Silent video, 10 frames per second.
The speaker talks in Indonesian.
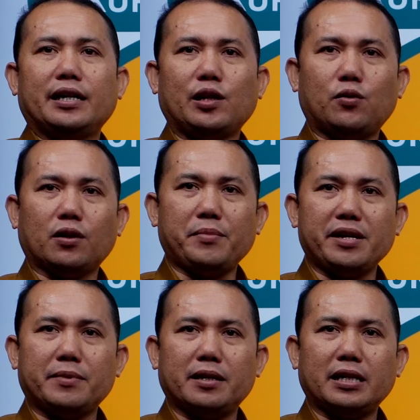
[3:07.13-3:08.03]
Di ukuran
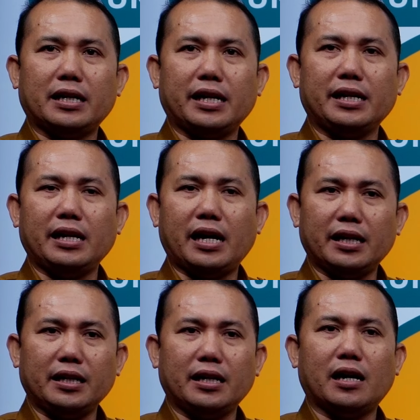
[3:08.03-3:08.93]
penyebaran data ini
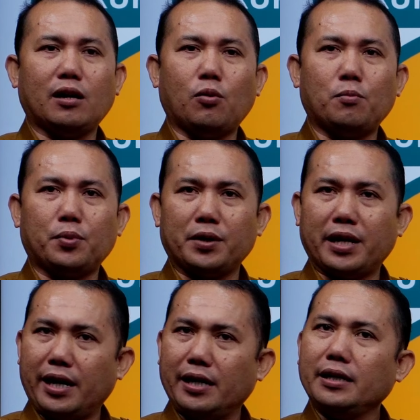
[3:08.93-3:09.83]
ada tiga
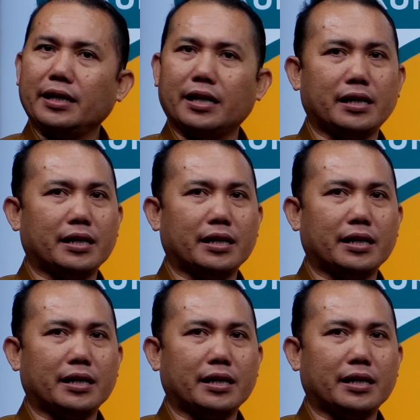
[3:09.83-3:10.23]
komponen yang